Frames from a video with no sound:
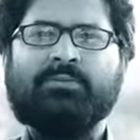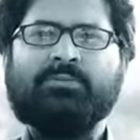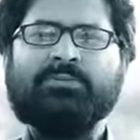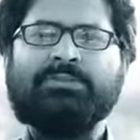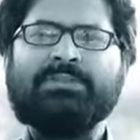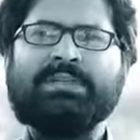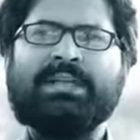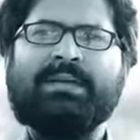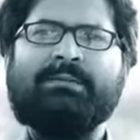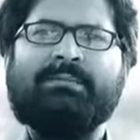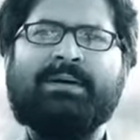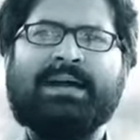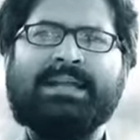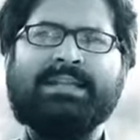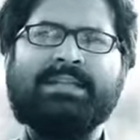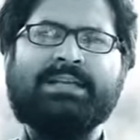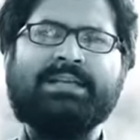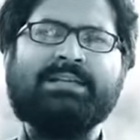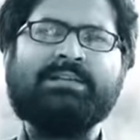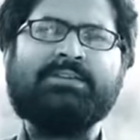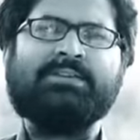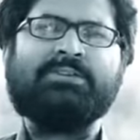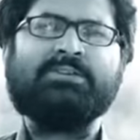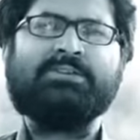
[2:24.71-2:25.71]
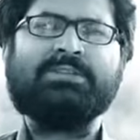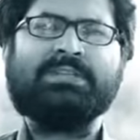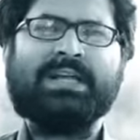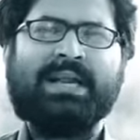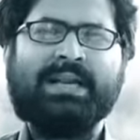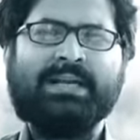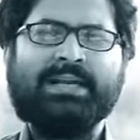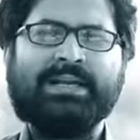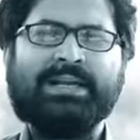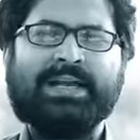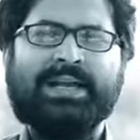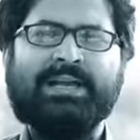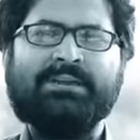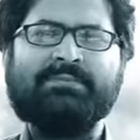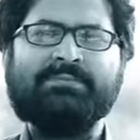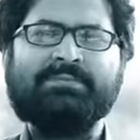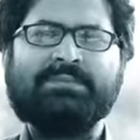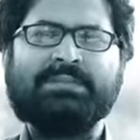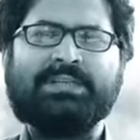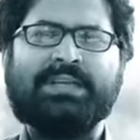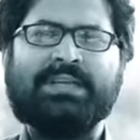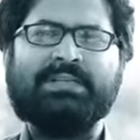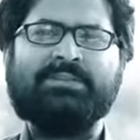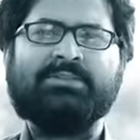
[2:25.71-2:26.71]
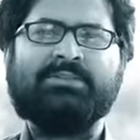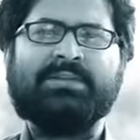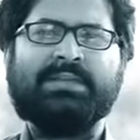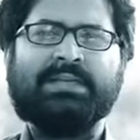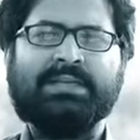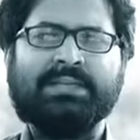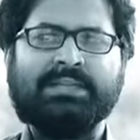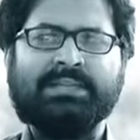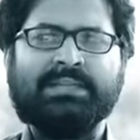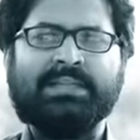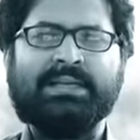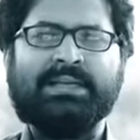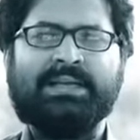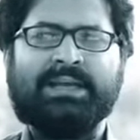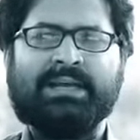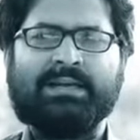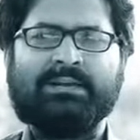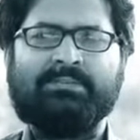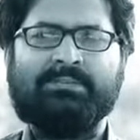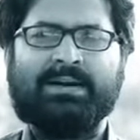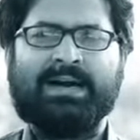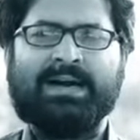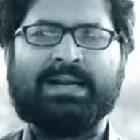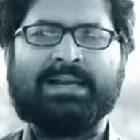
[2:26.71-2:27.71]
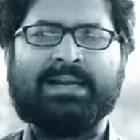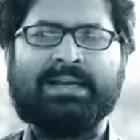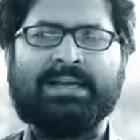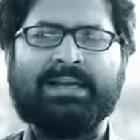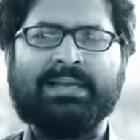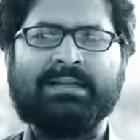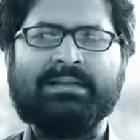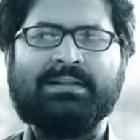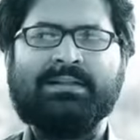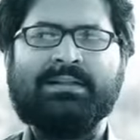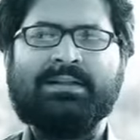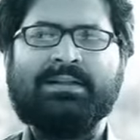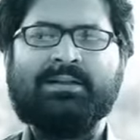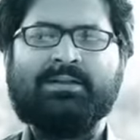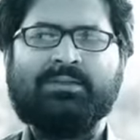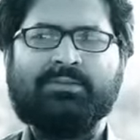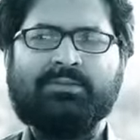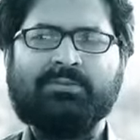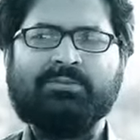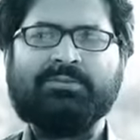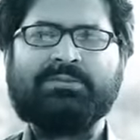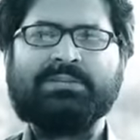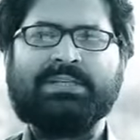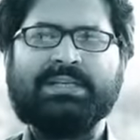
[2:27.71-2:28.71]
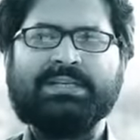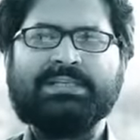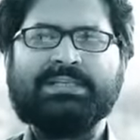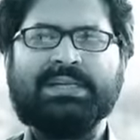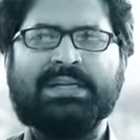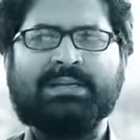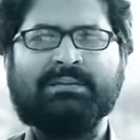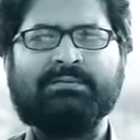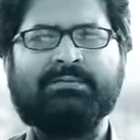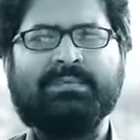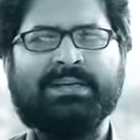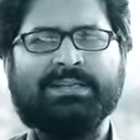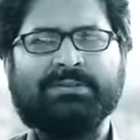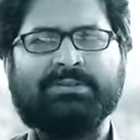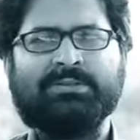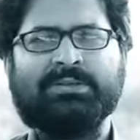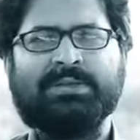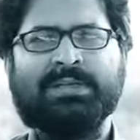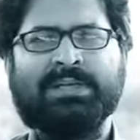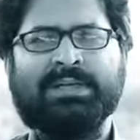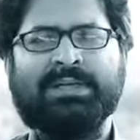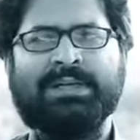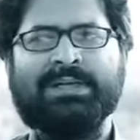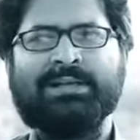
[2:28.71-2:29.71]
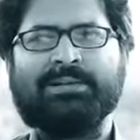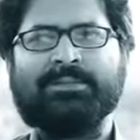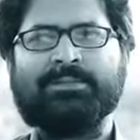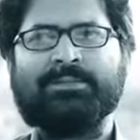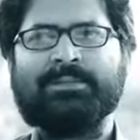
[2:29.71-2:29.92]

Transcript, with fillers: उसके बाद हिंदुस्तान टाइम्स का जो हिंदी अखबार है उसके साथ मैं जुड़ गया